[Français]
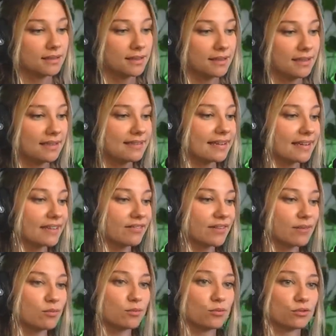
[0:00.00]
Il est arrivé
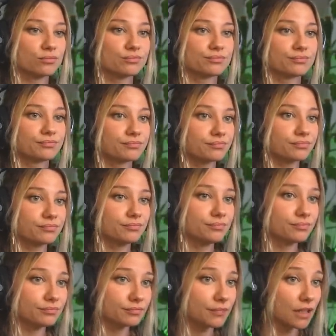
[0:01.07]
un moment.
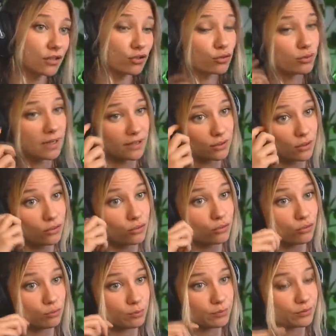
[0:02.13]
Et je suis la seule du
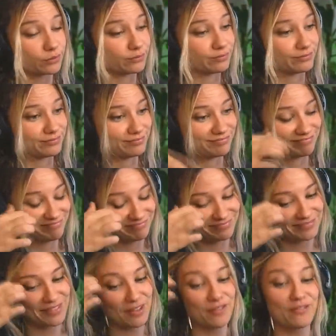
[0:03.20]
groupe.
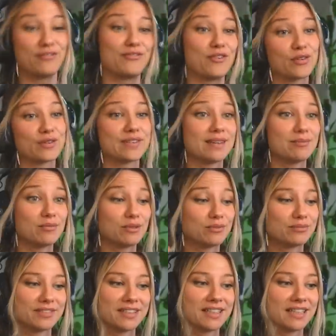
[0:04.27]
Forcément.